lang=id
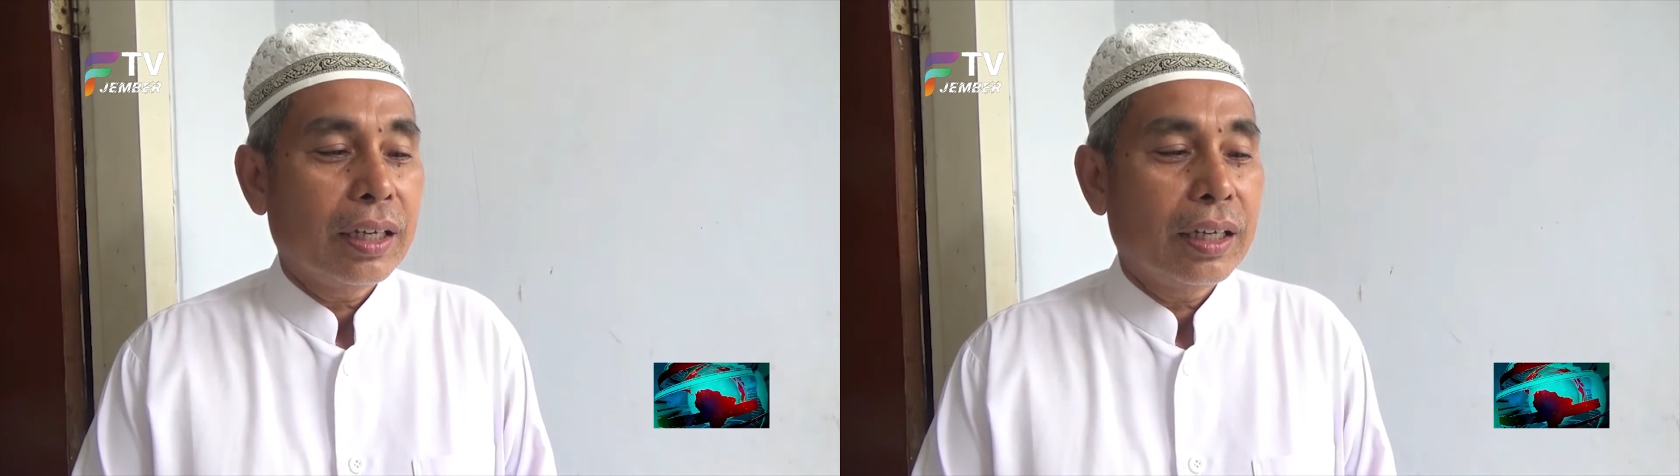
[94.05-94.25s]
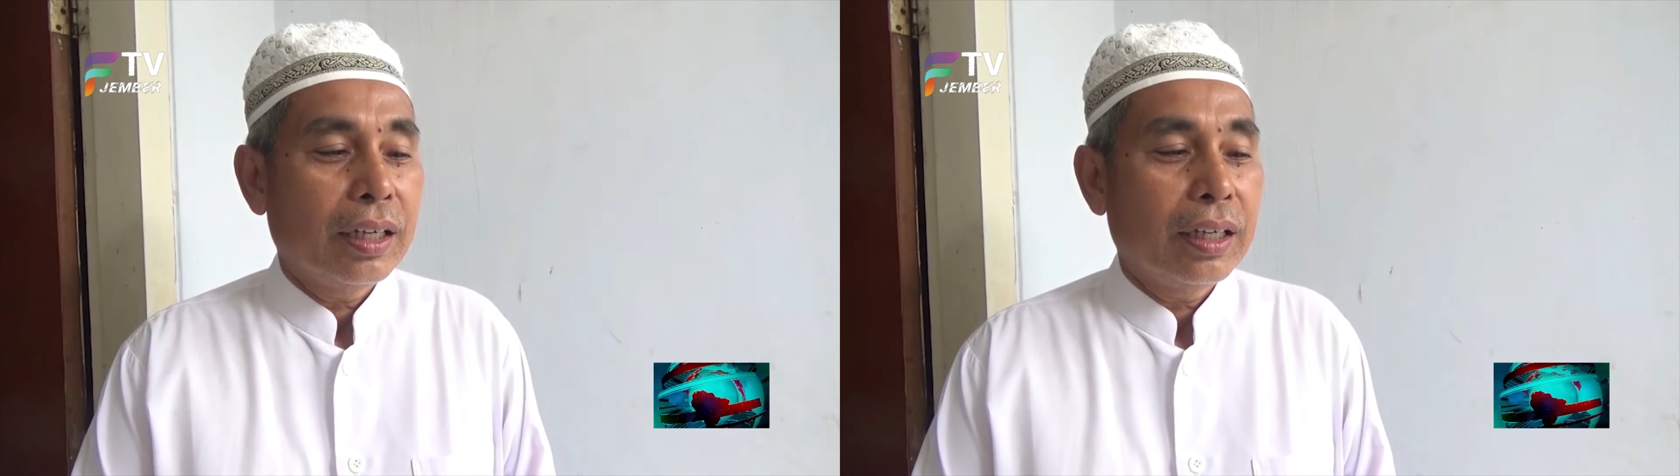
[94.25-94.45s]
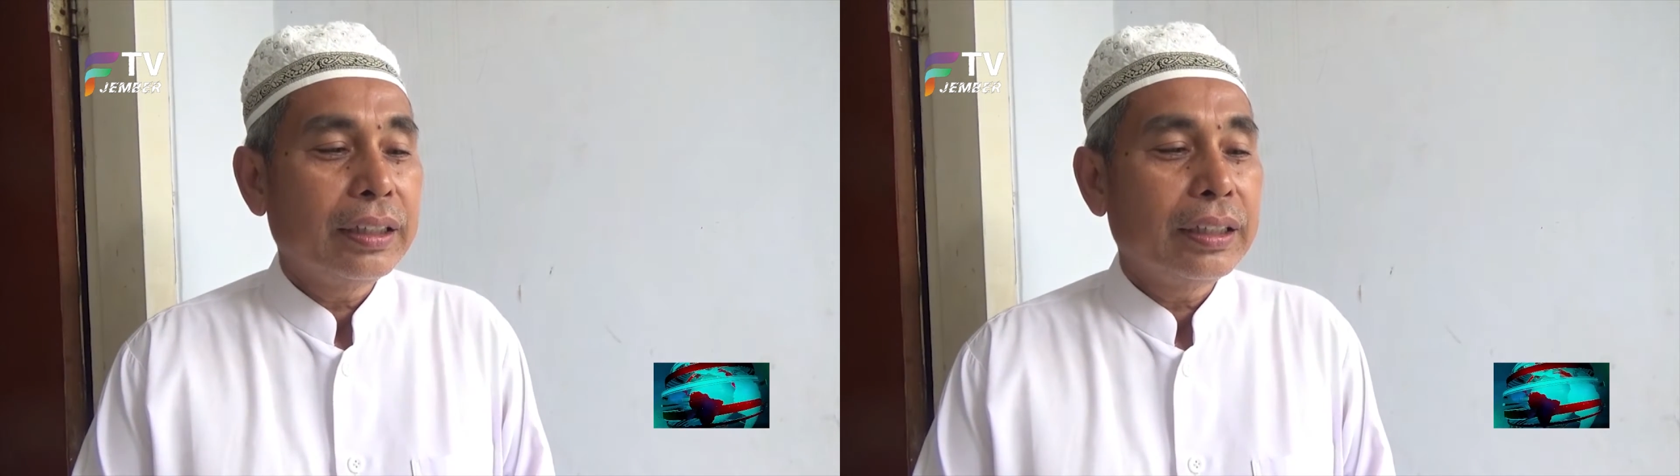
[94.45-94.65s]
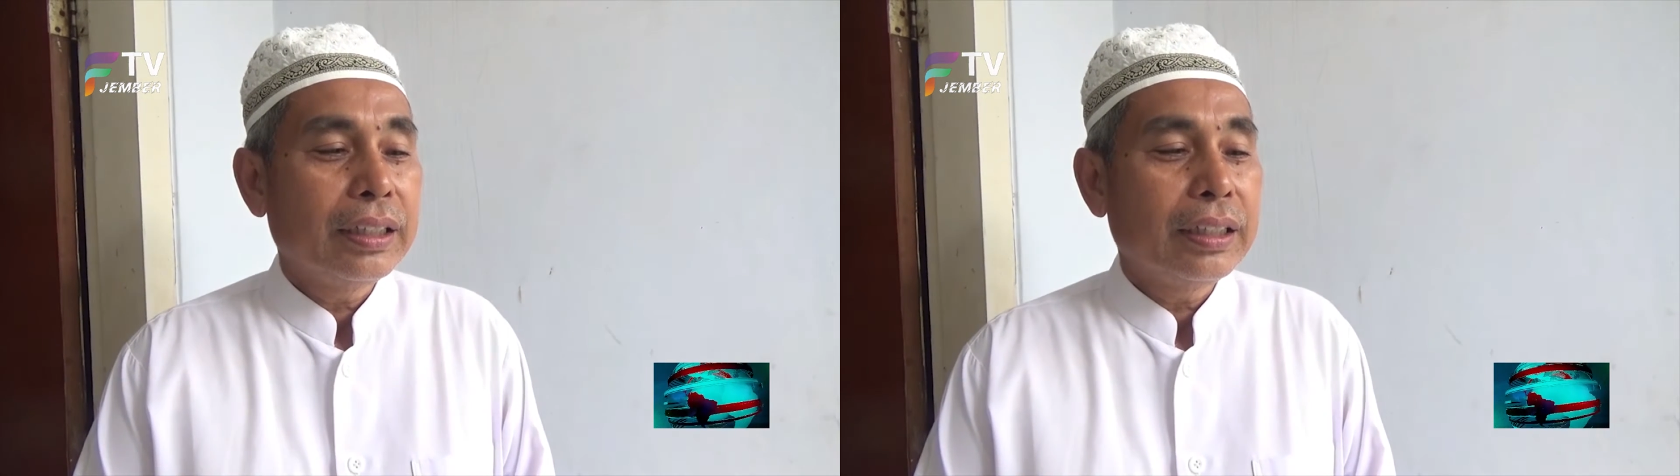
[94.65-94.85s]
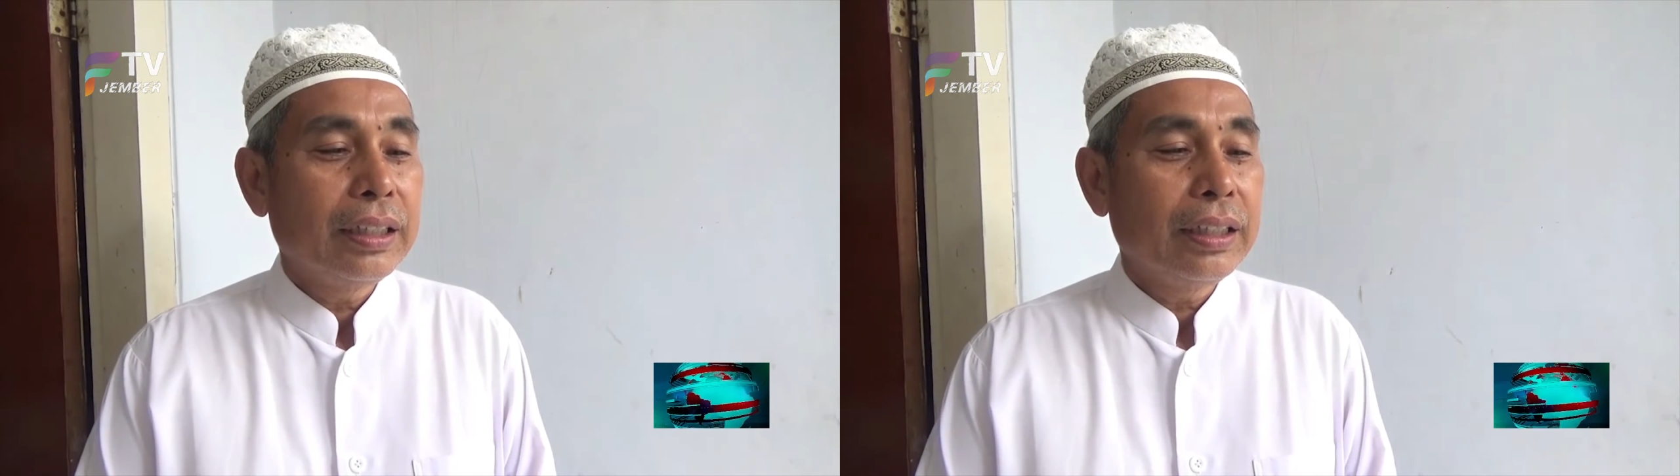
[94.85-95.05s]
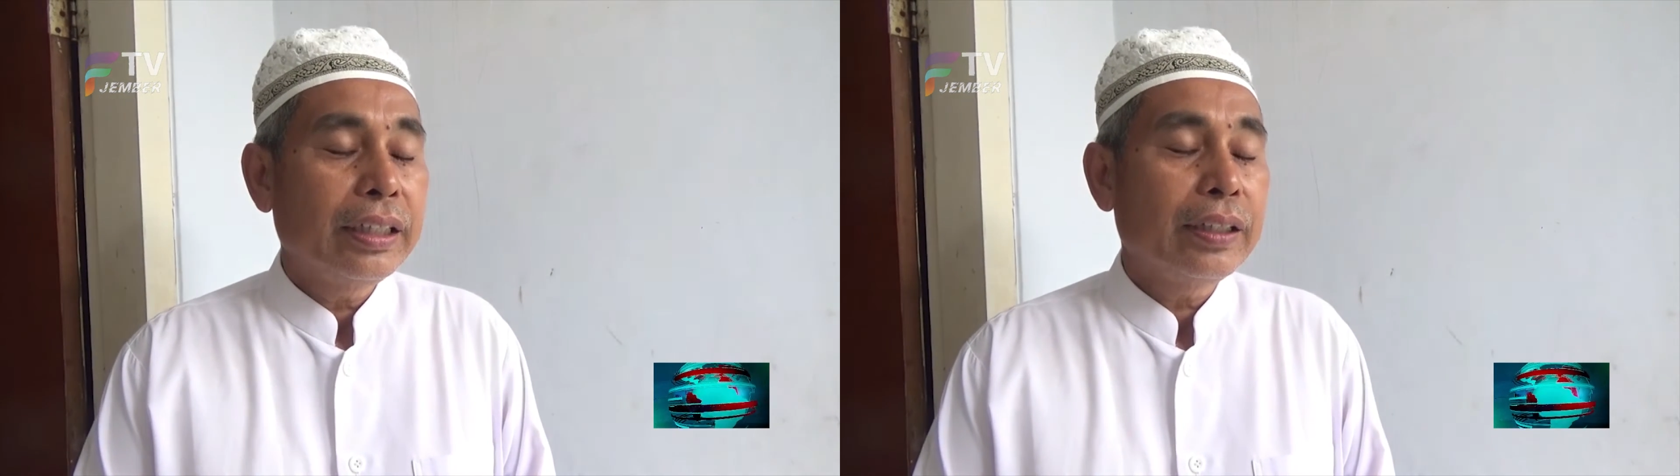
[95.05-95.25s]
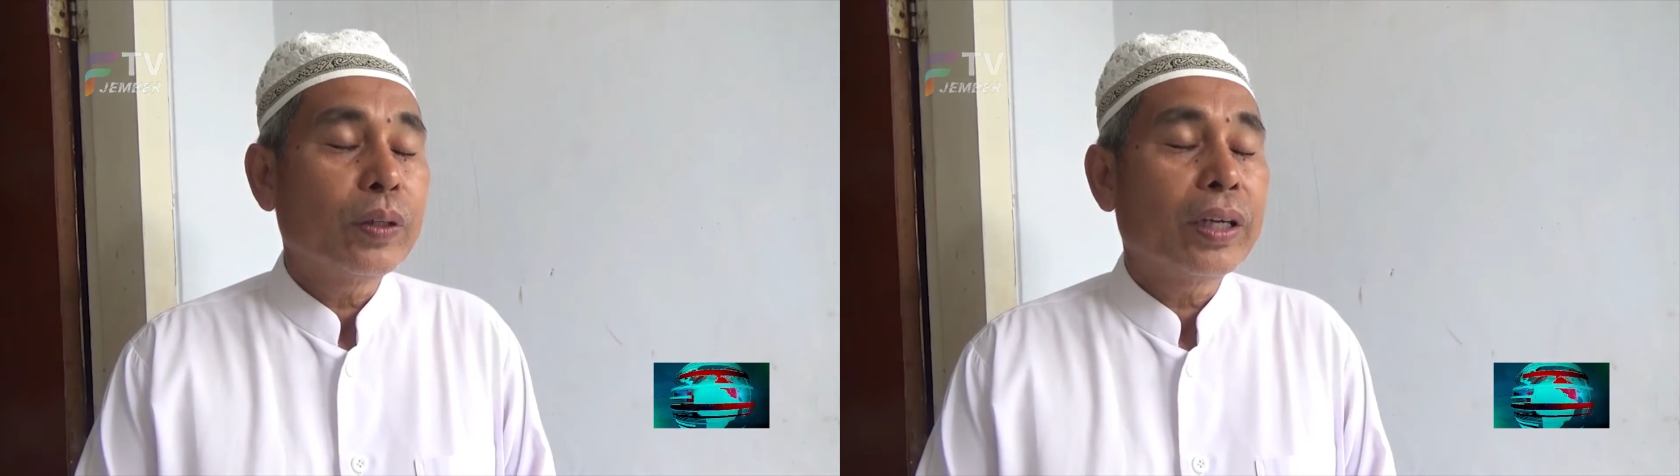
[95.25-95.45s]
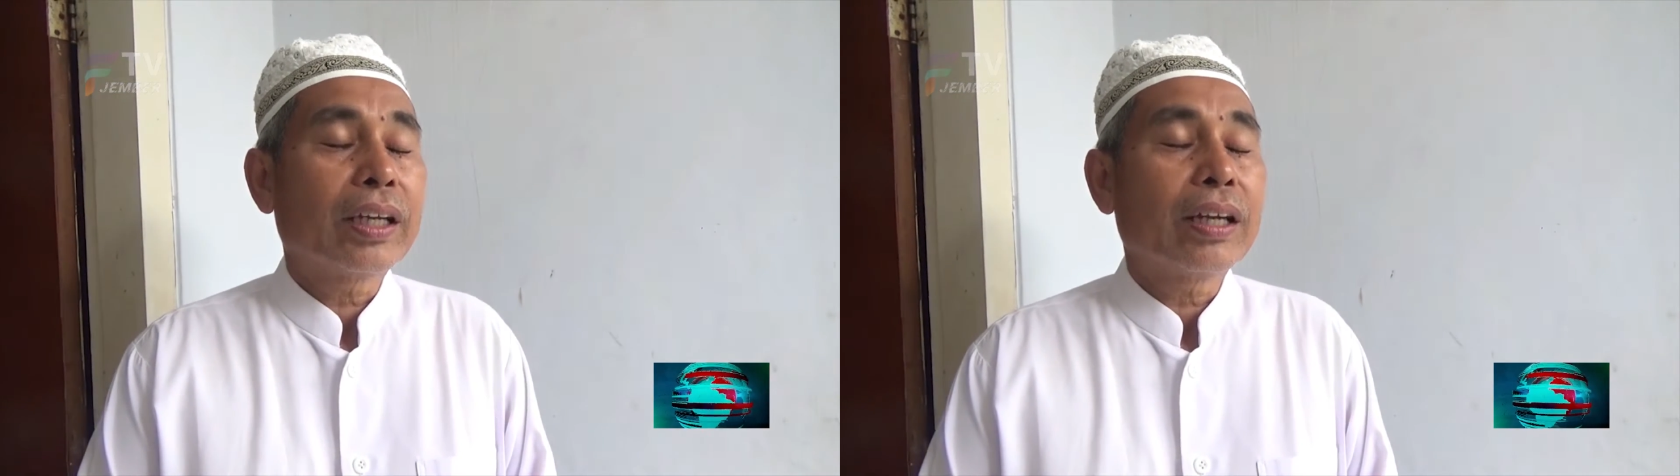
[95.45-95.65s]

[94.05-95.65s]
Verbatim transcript: uh, di, di lingkungan